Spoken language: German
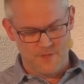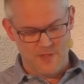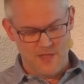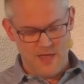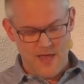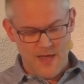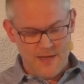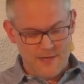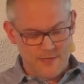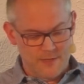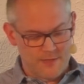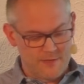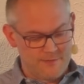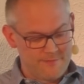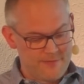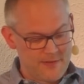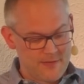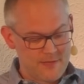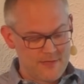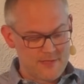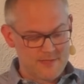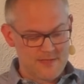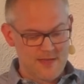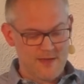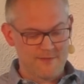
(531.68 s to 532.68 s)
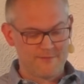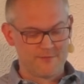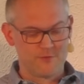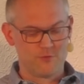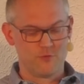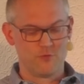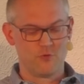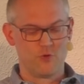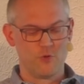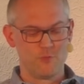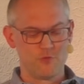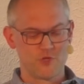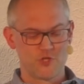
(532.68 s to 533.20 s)
Eine Gefängnishaft zu
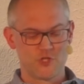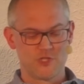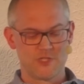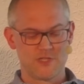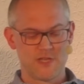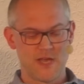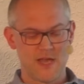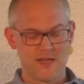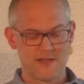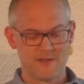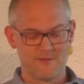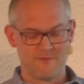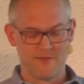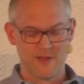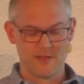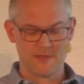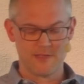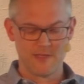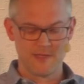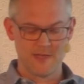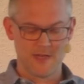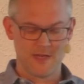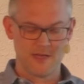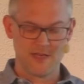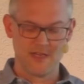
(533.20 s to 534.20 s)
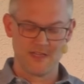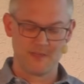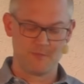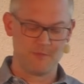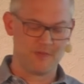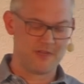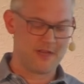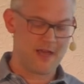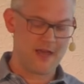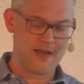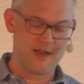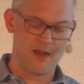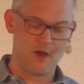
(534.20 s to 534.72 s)
römischen Zeiten war sicher nicht
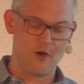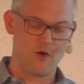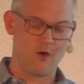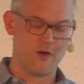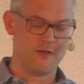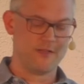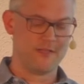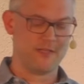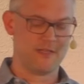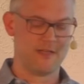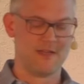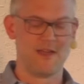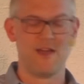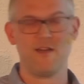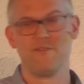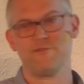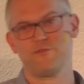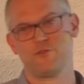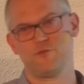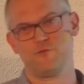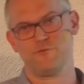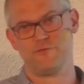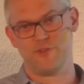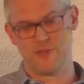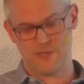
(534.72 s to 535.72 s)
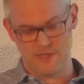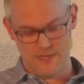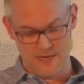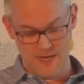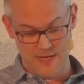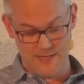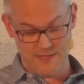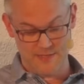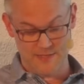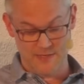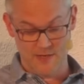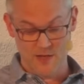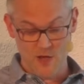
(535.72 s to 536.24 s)
mit einer heutigen Haft zu
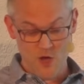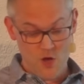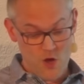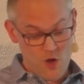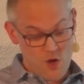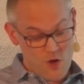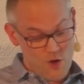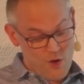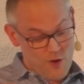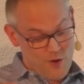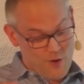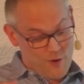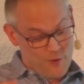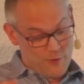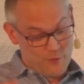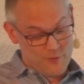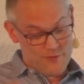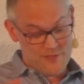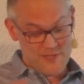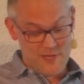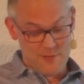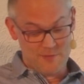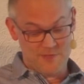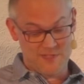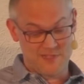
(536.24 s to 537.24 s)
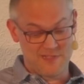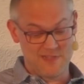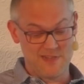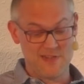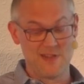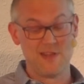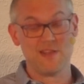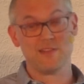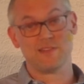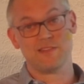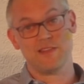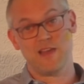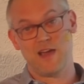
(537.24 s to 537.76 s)
vergleichen. Und selbst die
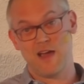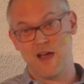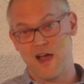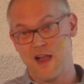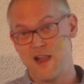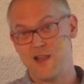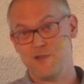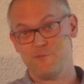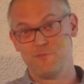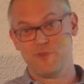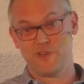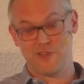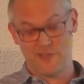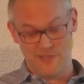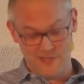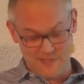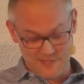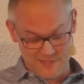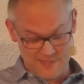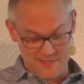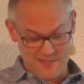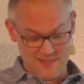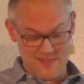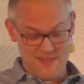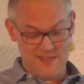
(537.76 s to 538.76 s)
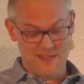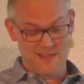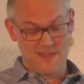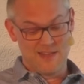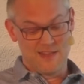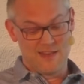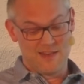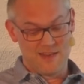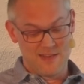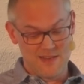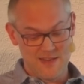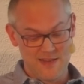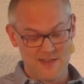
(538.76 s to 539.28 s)
ist nach allen Berichten
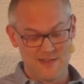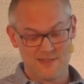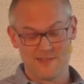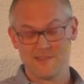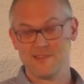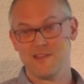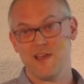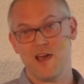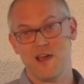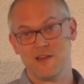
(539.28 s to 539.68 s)
nicht sehr